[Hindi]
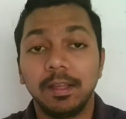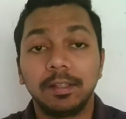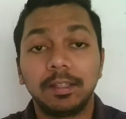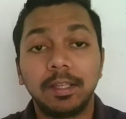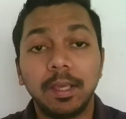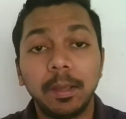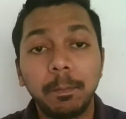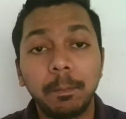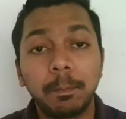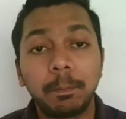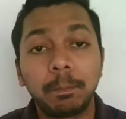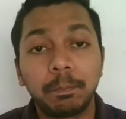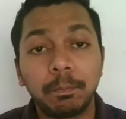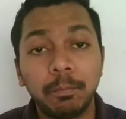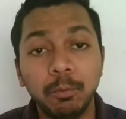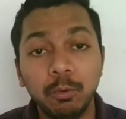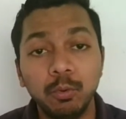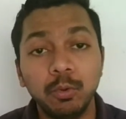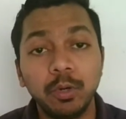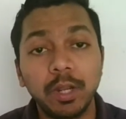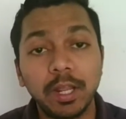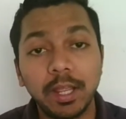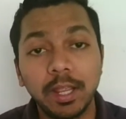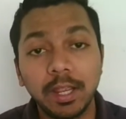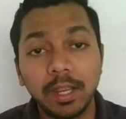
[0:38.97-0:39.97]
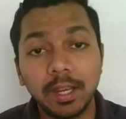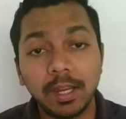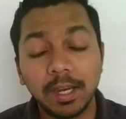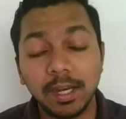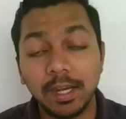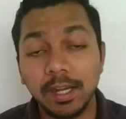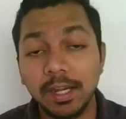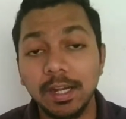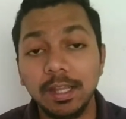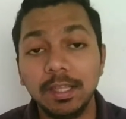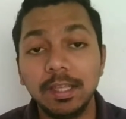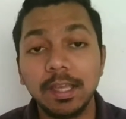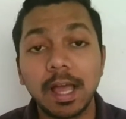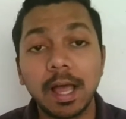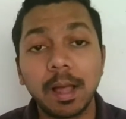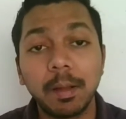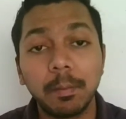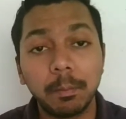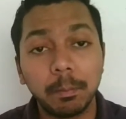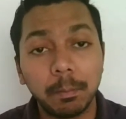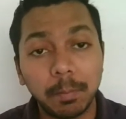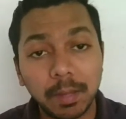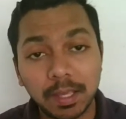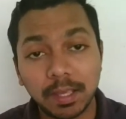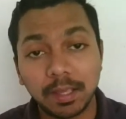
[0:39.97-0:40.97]
कि पूरे इंडिया
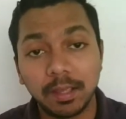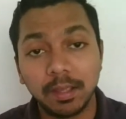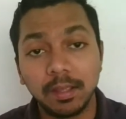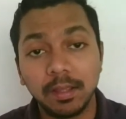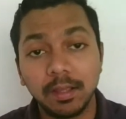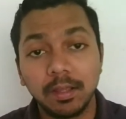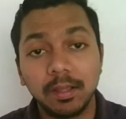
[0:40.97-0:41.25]
में